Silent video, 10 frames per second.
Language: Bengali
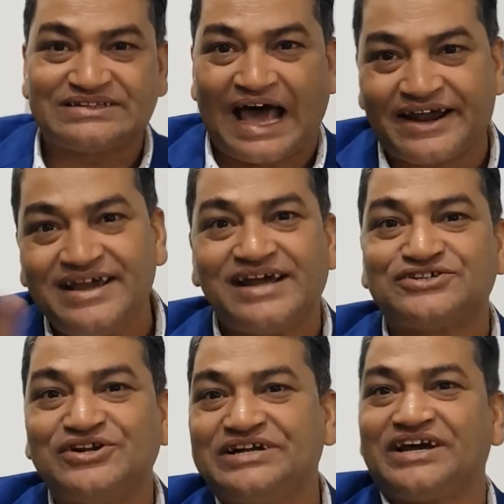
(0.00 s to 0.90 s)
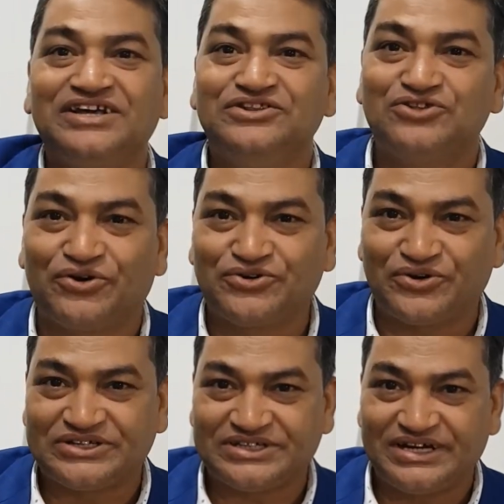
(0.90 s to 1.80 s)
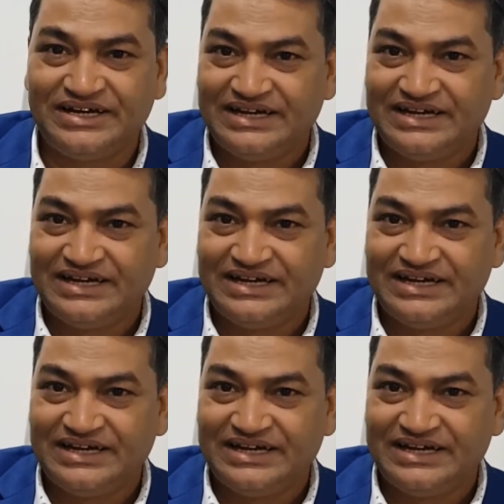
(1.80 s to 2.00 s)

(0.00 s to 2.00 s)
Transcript: তারাই আসলে এটাকে ইন্ধন করেছে